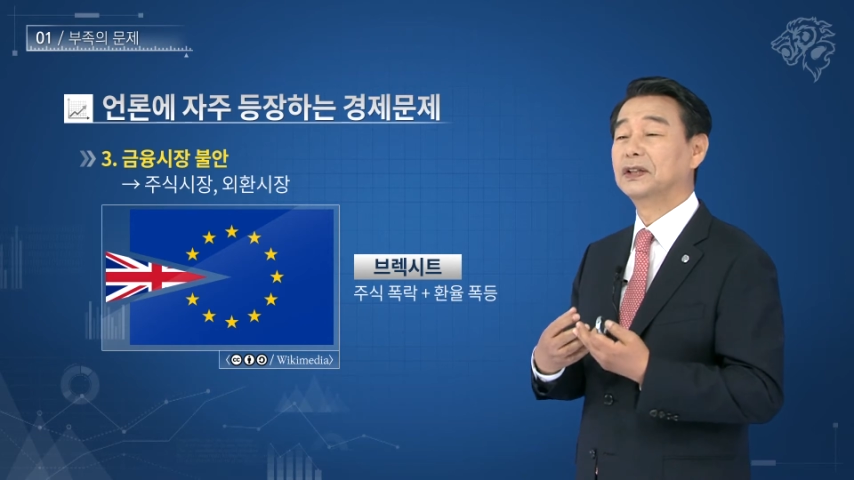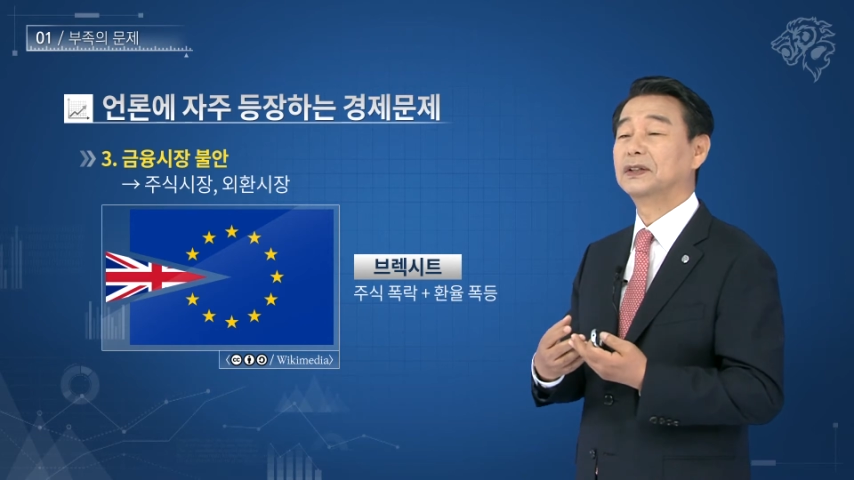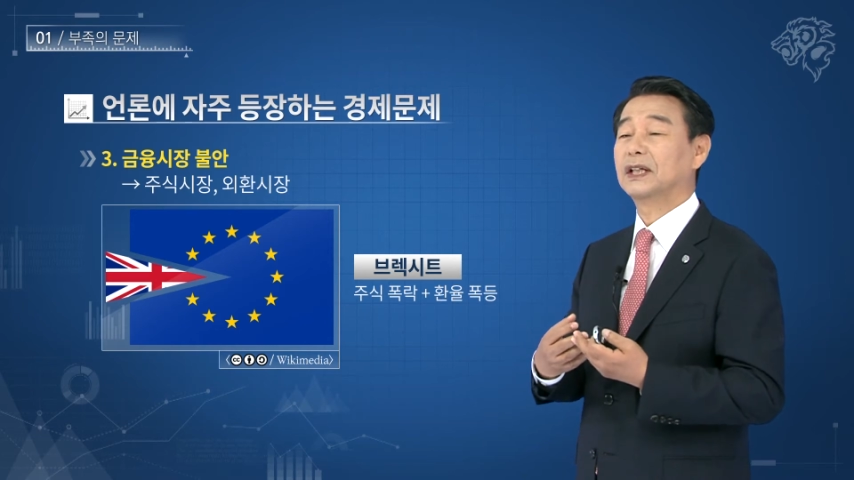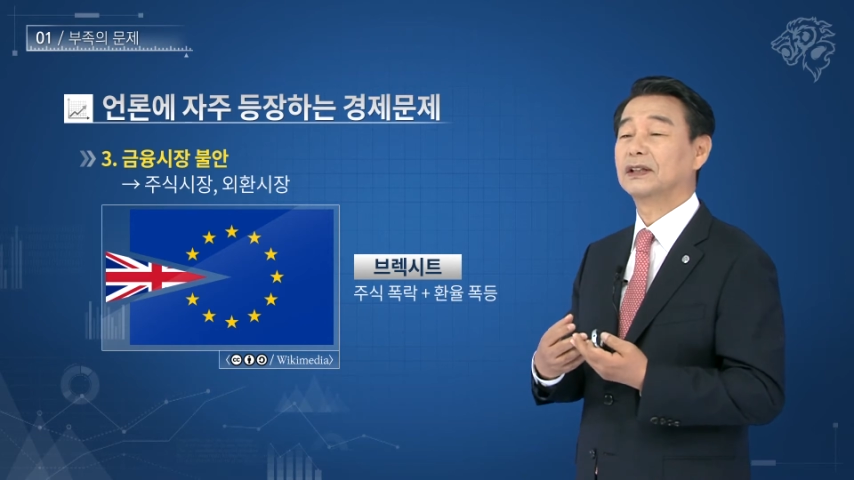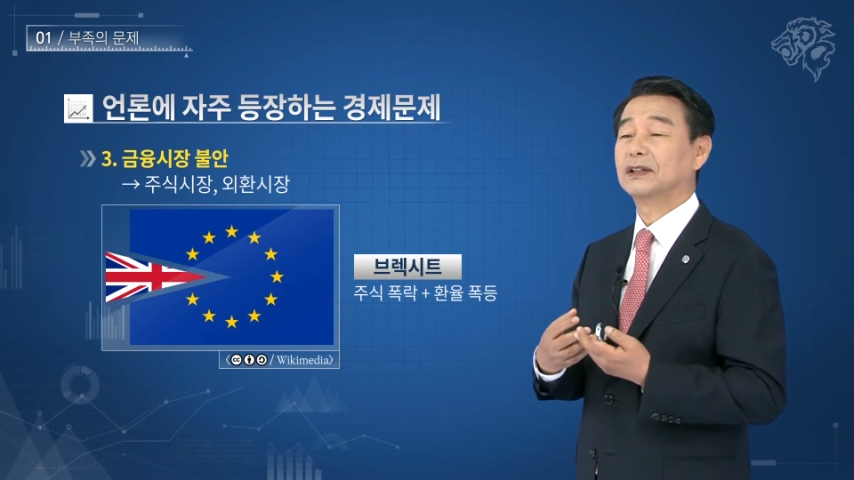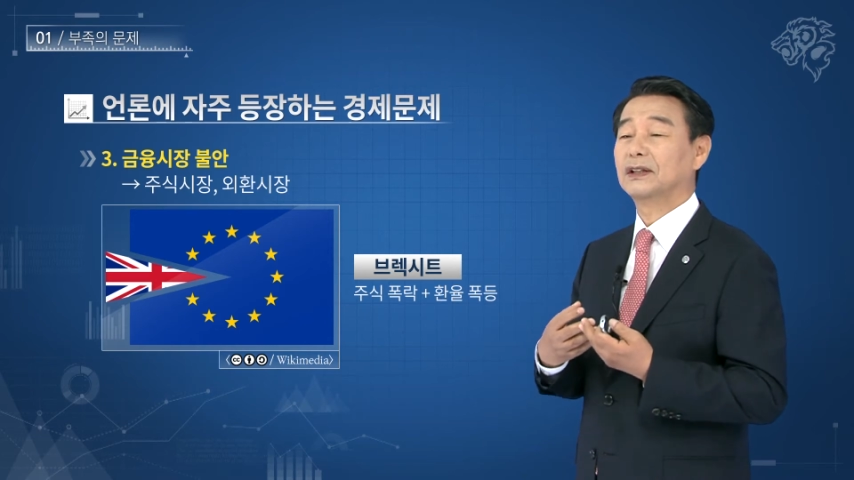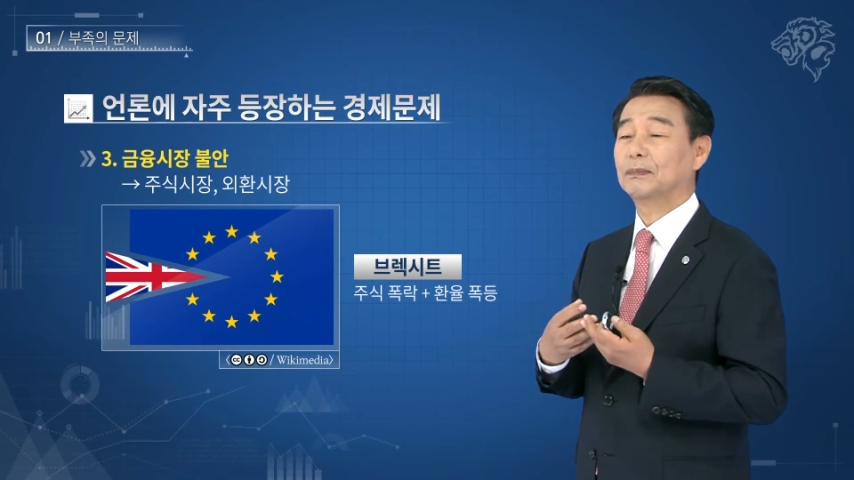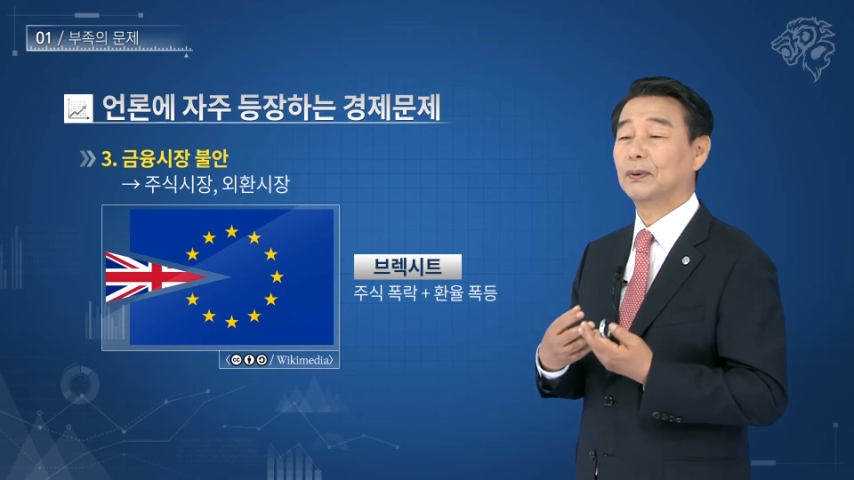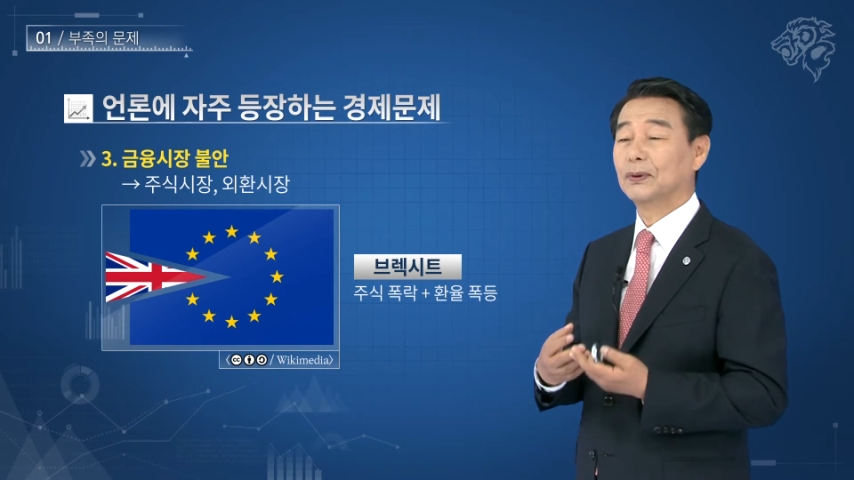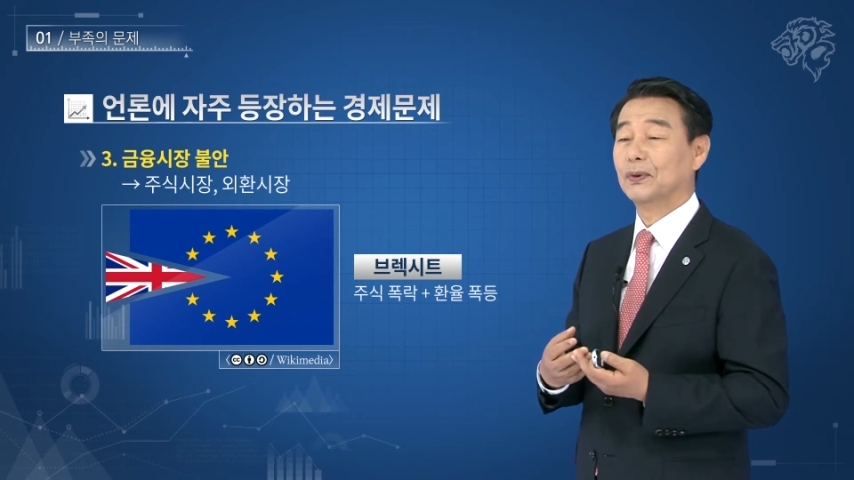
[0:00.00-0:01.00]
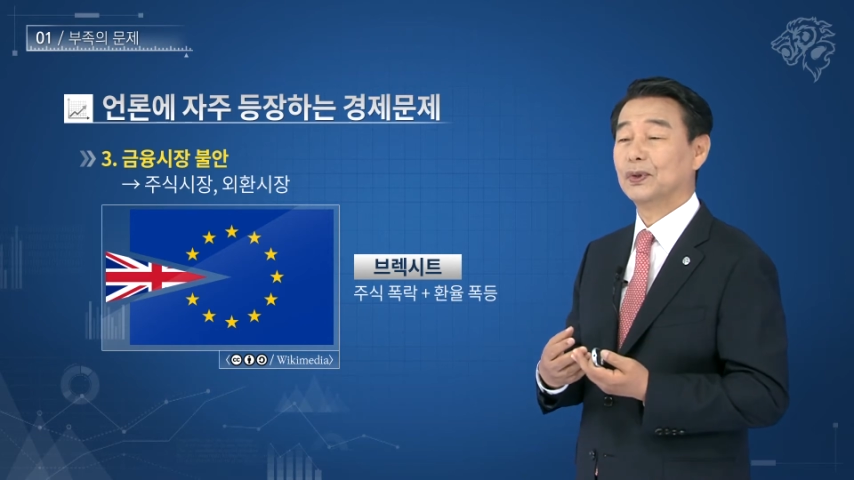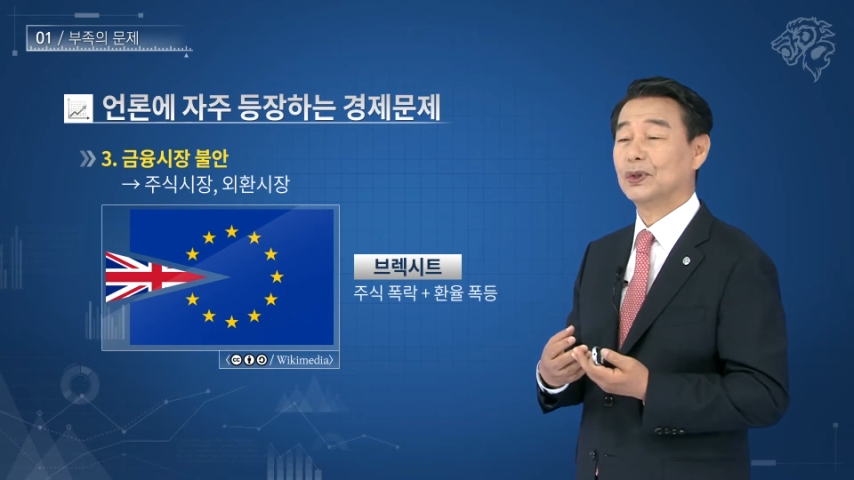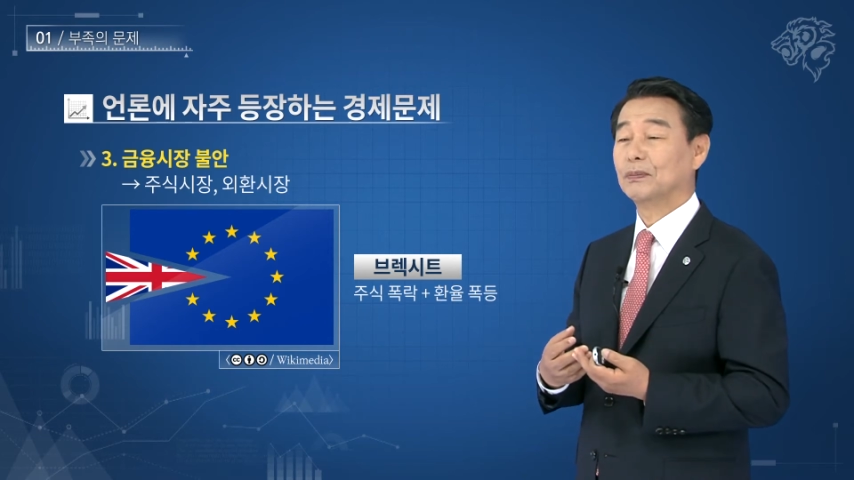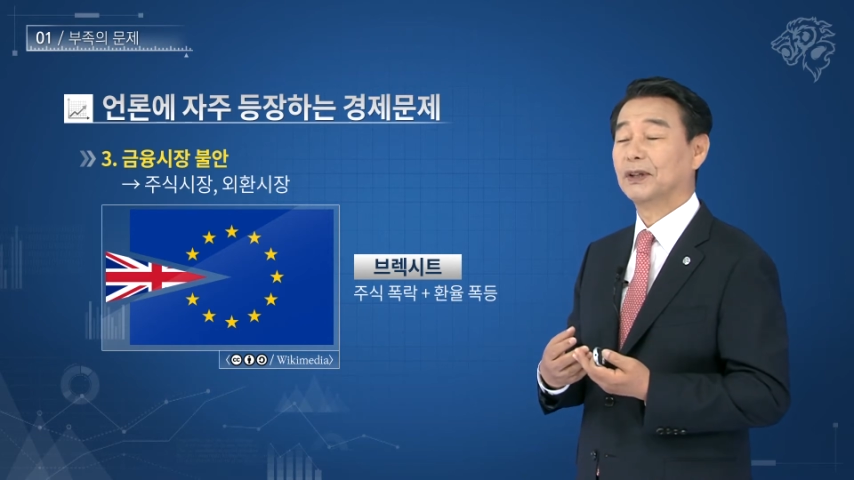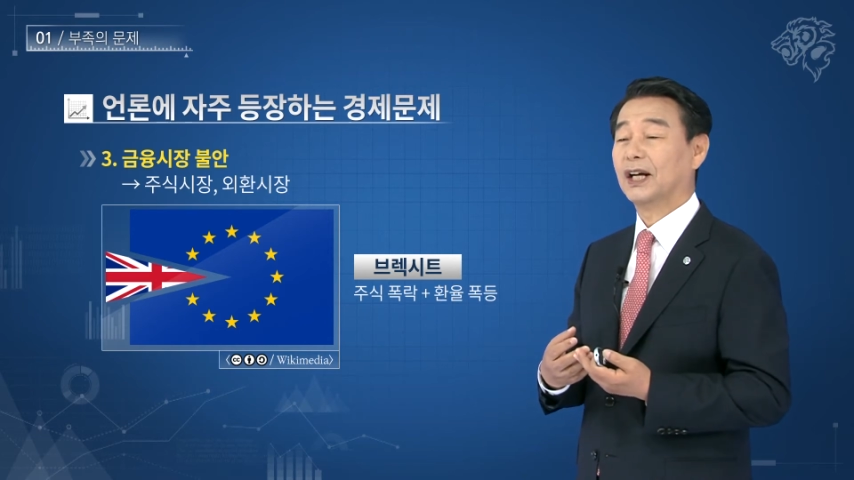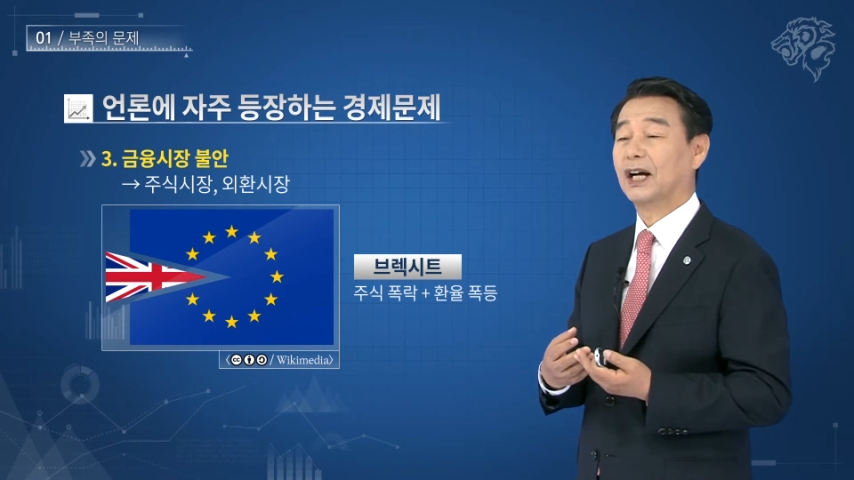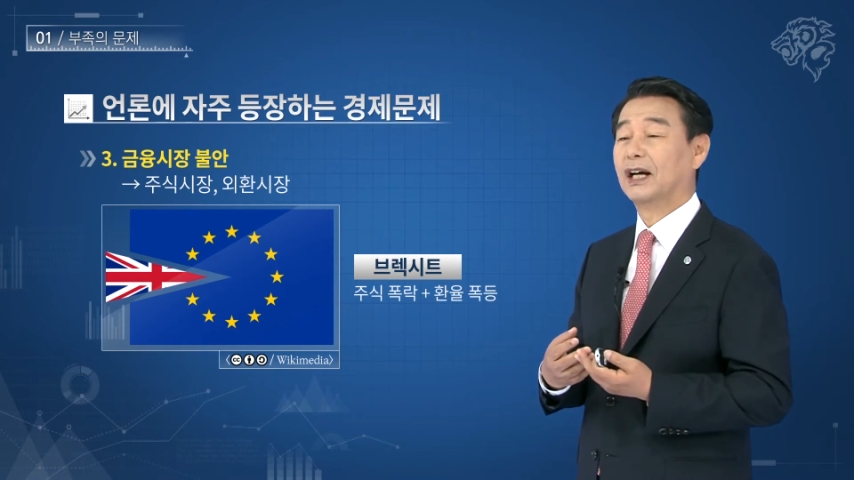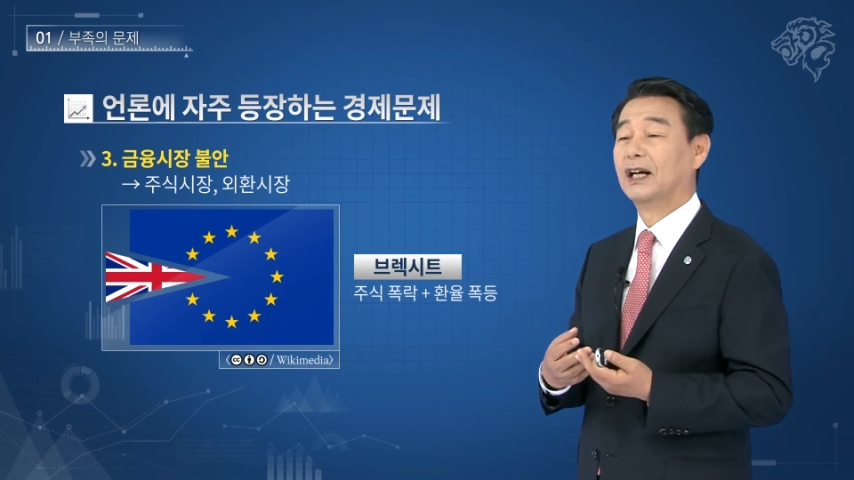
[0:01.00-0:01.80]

현상들을 보이고 있습니다.